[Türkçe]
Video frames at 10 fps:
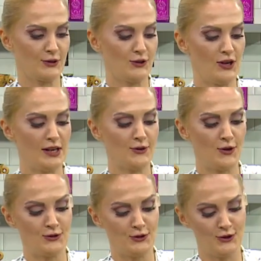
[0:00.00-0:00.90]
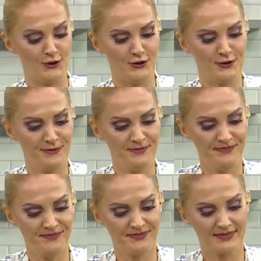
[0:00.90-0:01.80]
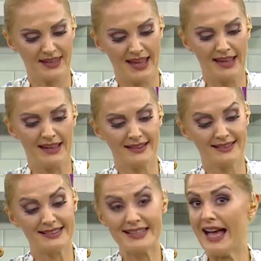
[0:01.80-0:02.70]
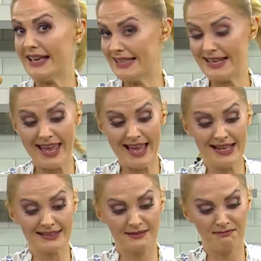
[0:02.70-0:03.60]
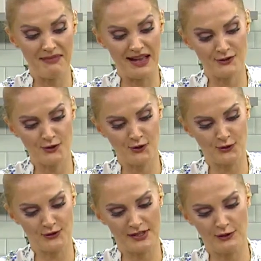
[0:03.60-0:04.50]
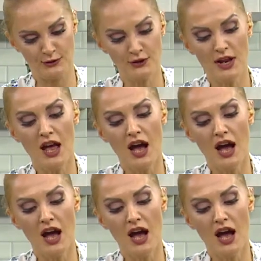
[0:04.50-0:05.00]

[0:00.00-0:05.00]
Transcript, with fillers: Şöyle döndürüyorum. Taze reyhan bence çok güzel olur.